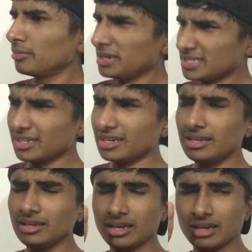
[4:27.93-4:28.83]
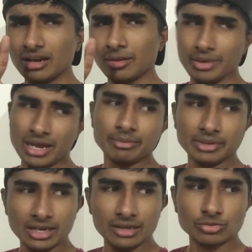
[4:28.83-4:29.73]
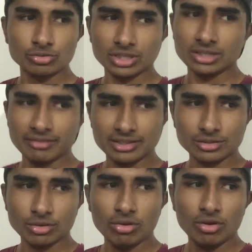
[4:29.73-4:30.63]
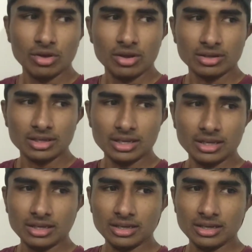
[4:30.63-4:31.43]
बेसिकली ये अपने आप के लिए ही सोचा था वैसे तो कि